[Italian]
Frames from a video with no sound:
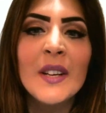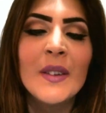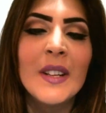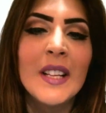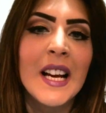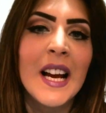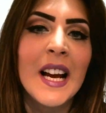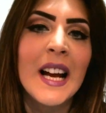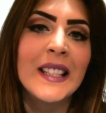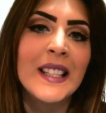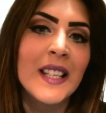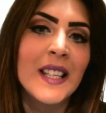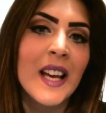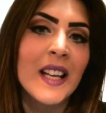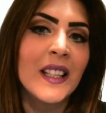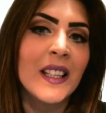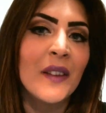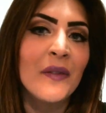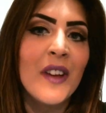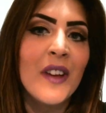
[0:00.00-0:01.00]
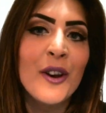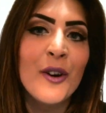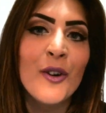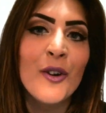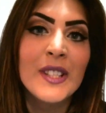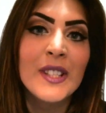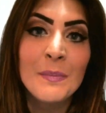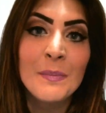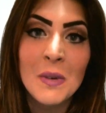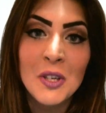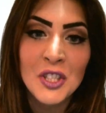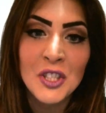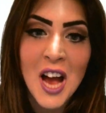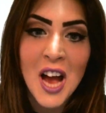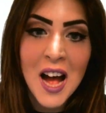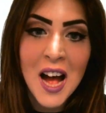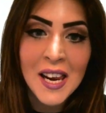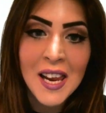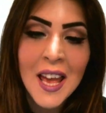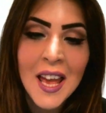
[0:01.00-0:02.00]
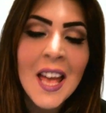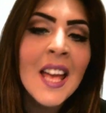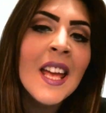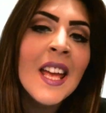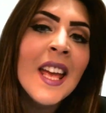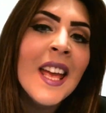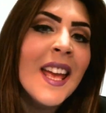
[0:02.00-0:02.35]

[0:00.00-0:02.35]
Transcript: è una ragazza davvero speciale